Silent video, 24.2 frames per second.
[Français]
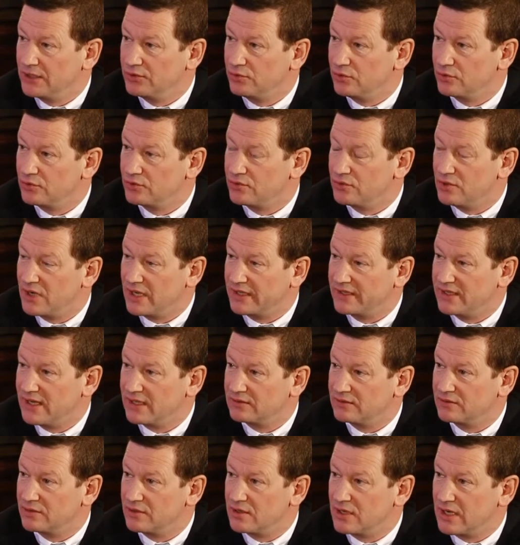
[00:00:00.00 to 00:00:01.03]
Donc la
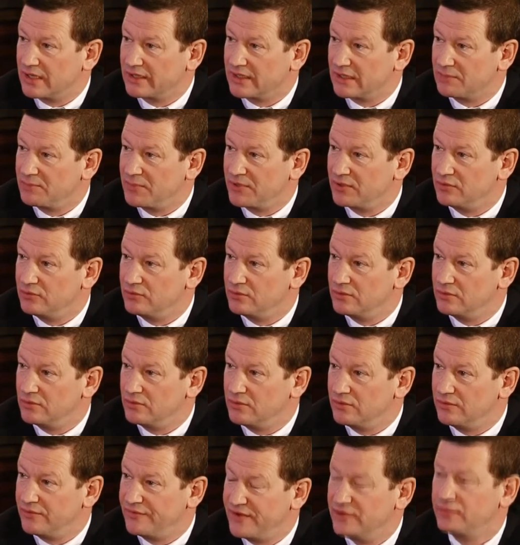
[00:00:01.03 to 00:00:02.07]
carte, la carte,
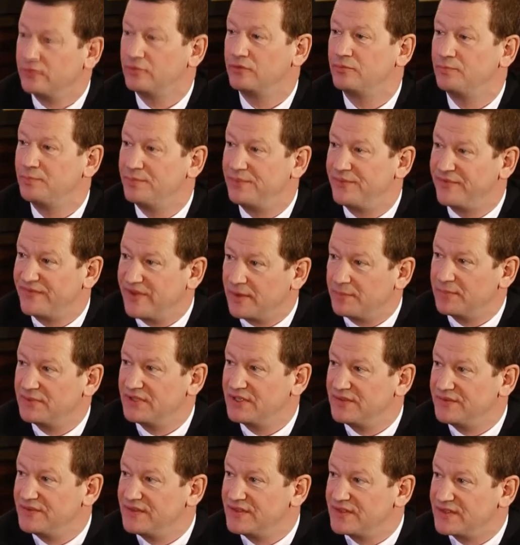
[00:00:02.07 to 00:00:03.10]
le fait de faire
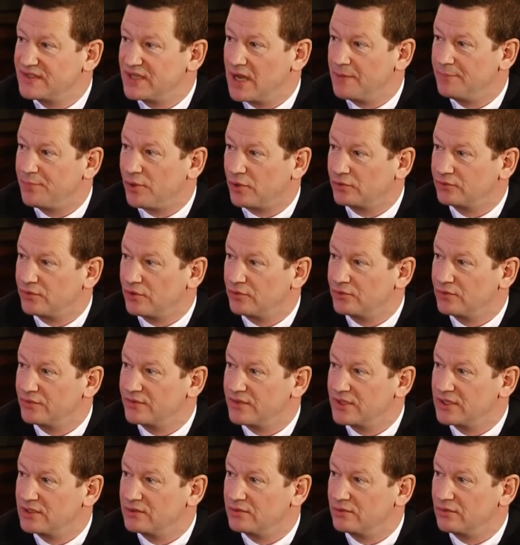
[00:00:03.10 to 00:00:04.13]
bénéficier un porteur de
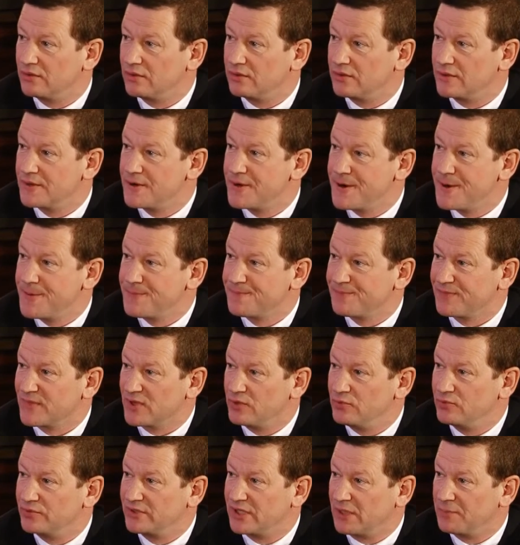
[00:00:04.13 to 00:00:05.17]
véhicule
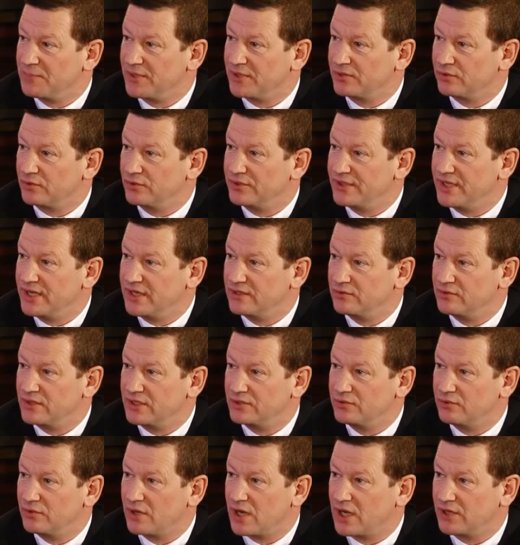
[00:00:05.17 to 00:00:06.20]
une carte pétrolière est de
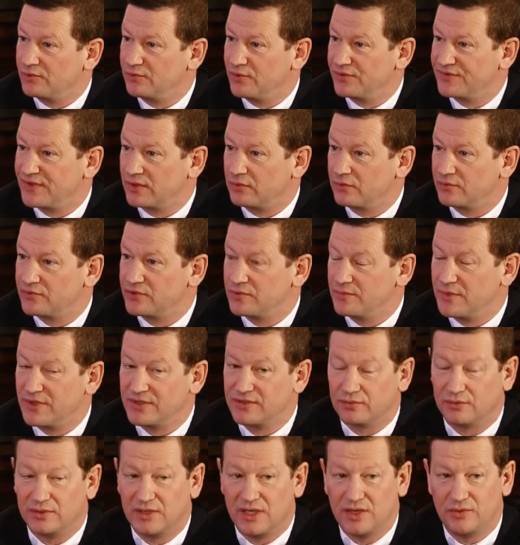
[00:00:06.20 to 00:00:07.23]
nature à réduire sa
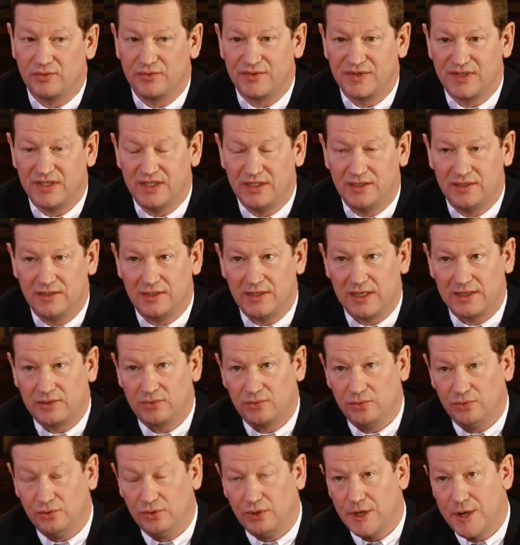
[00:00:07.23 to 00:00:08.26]
consommation. Il est aussi de
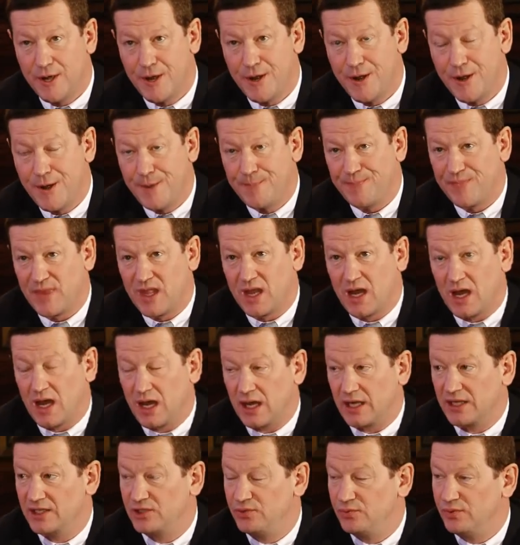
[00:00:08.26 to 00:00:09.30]
nature
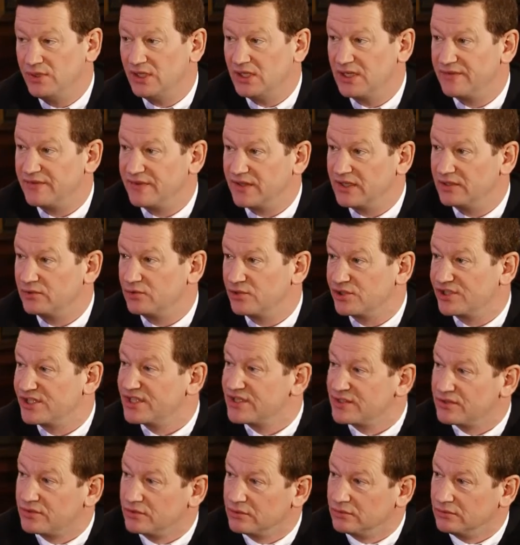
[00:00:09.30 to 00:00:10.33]
à réduire les frais de
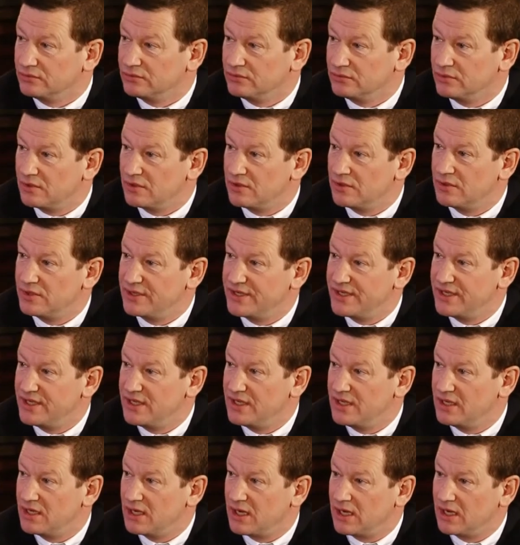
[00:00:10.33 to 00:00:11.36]
gestion euh,
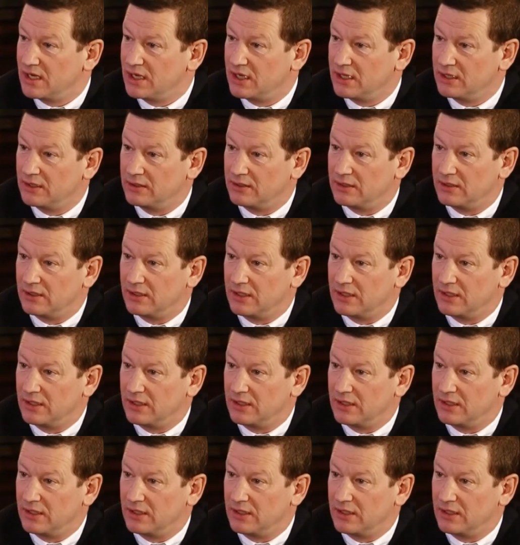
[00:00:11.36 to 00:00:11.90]
liés à, à,